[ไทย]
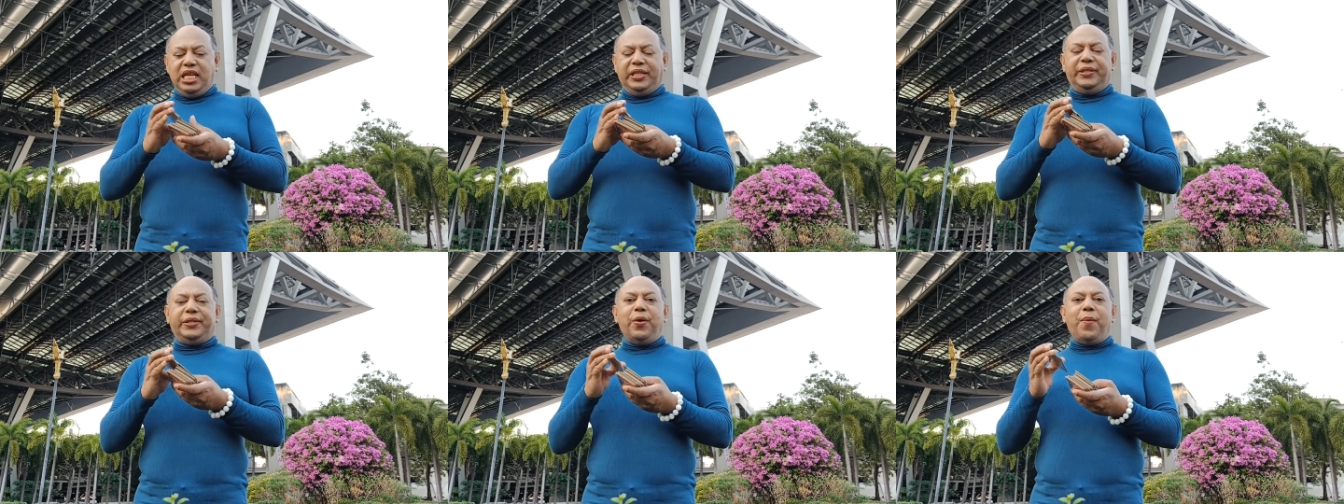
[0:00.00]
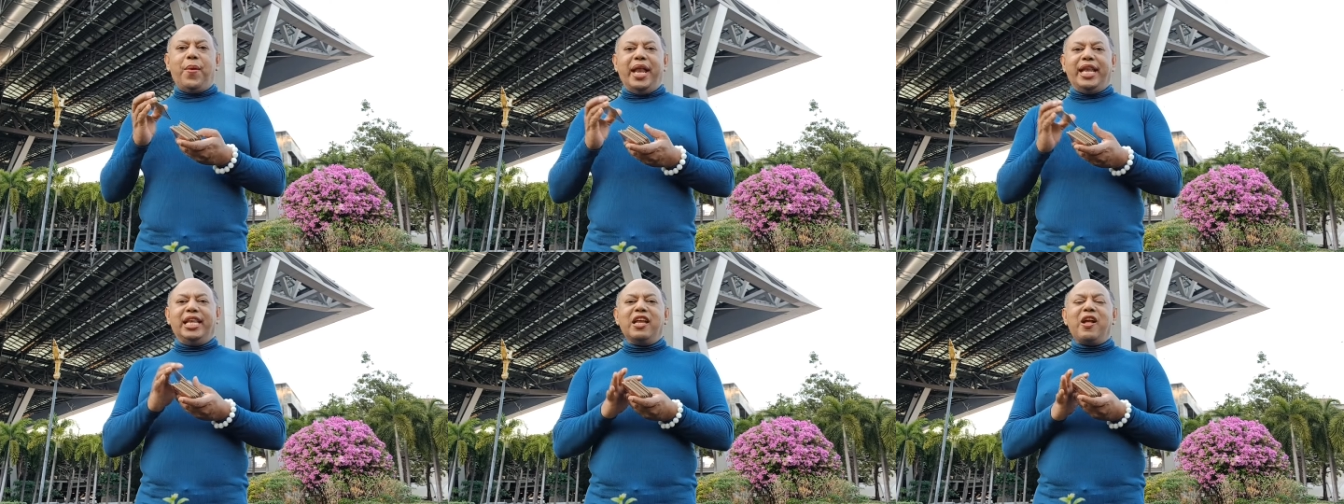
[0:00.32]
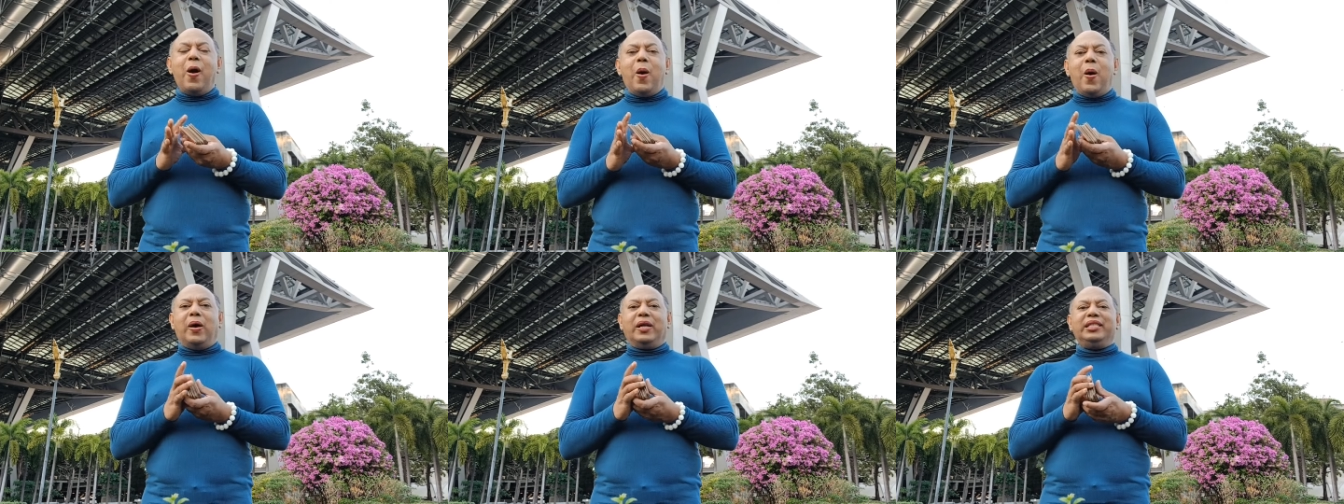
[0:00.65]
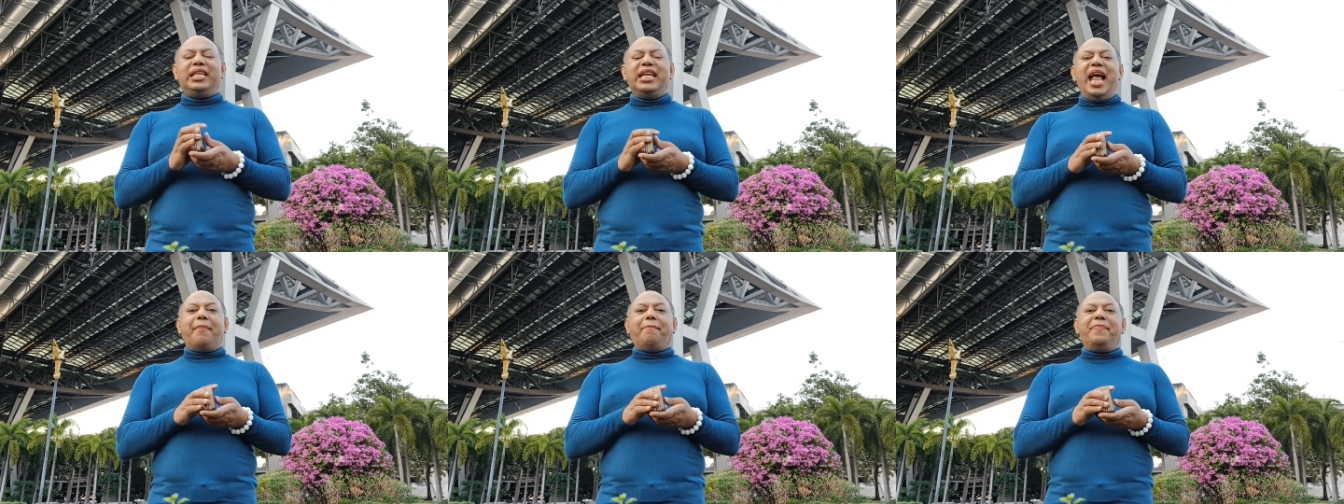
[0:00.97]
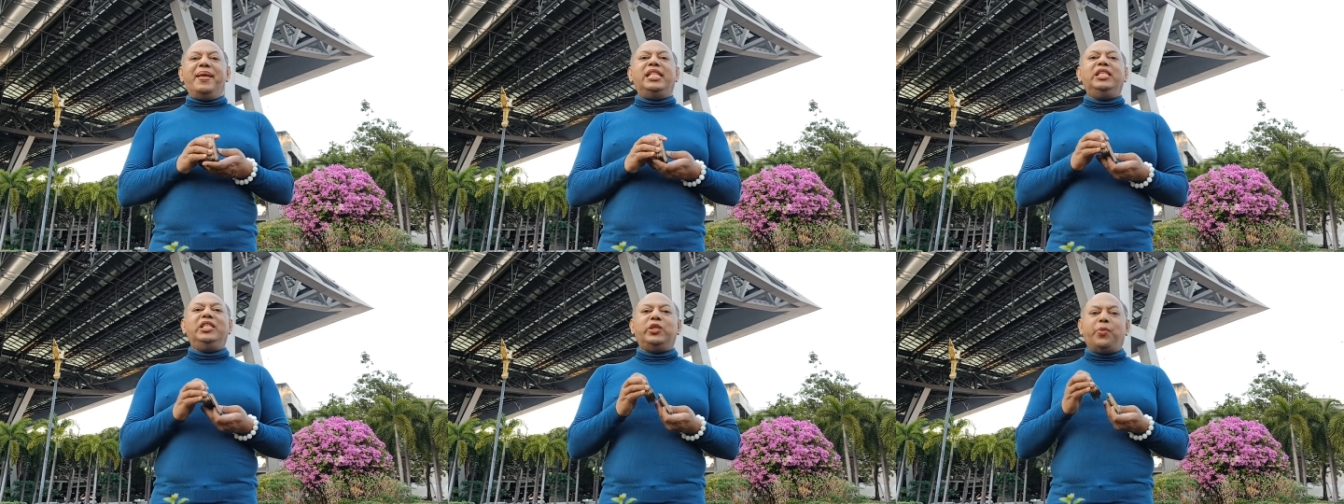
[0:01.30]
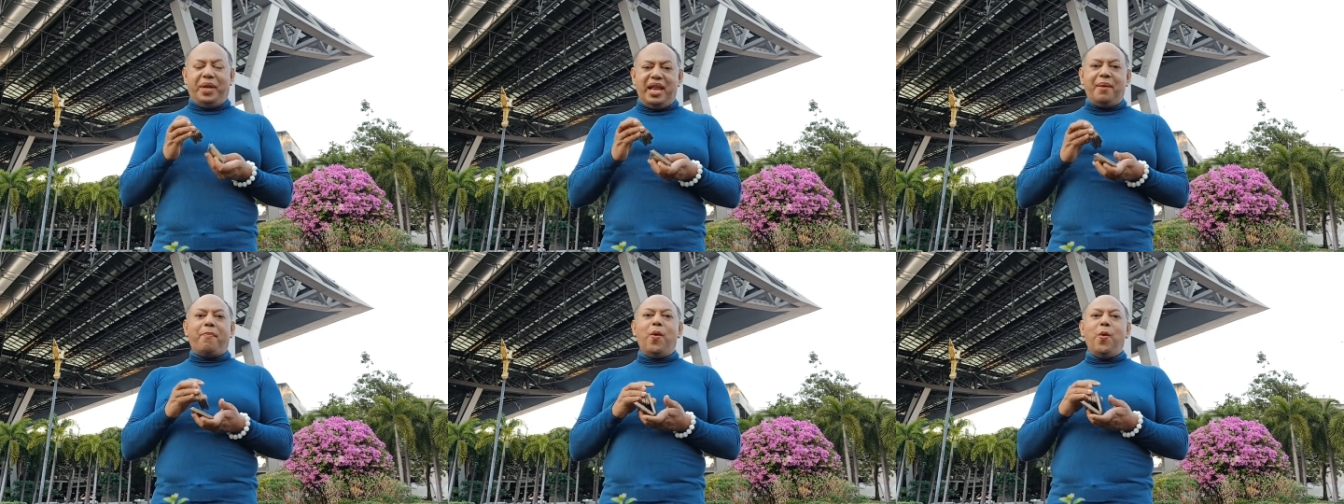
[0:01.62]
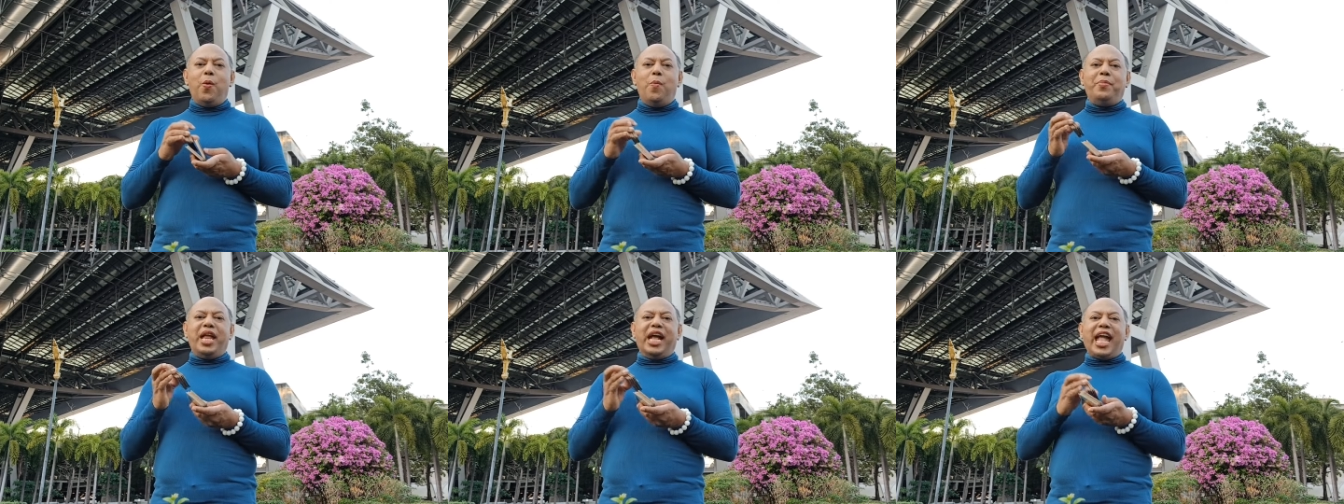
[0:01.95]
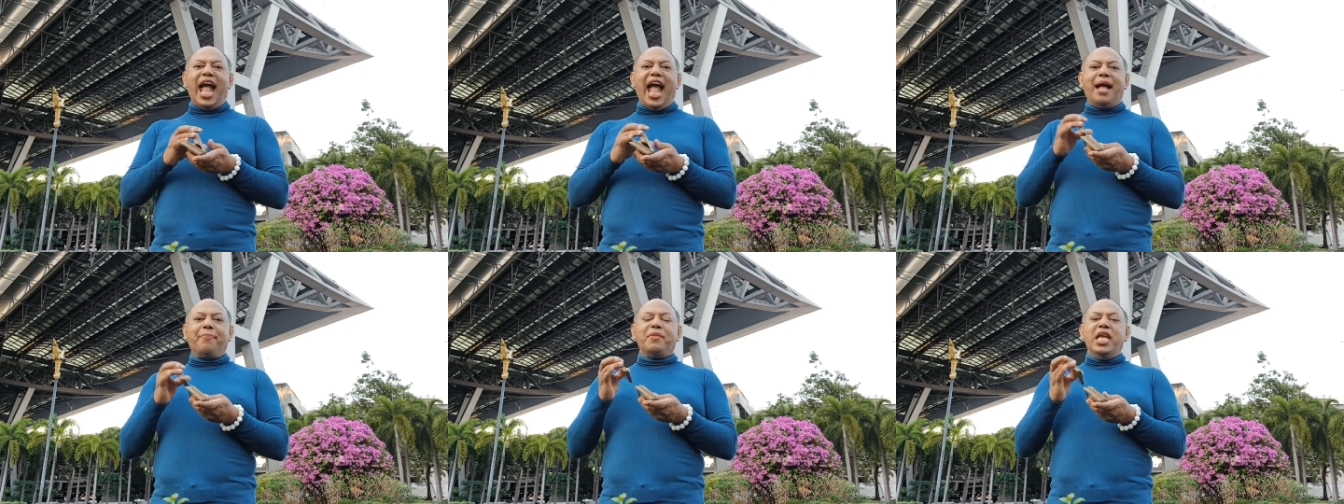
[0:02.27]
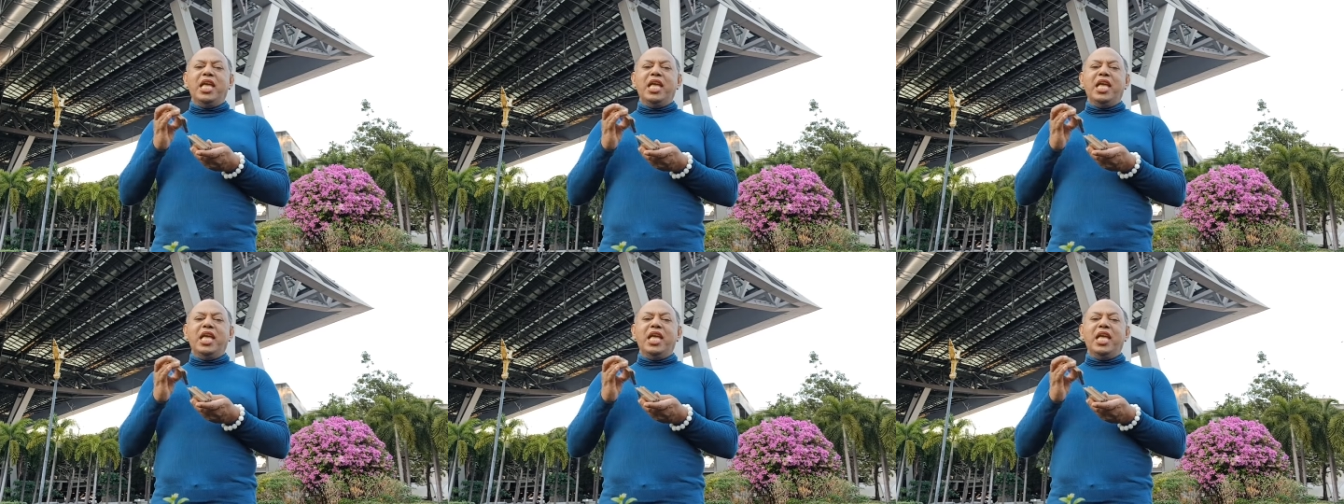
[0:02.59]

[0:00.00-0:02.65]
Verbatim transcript: สวนของสนามบินสุวรรณภูมินะคะ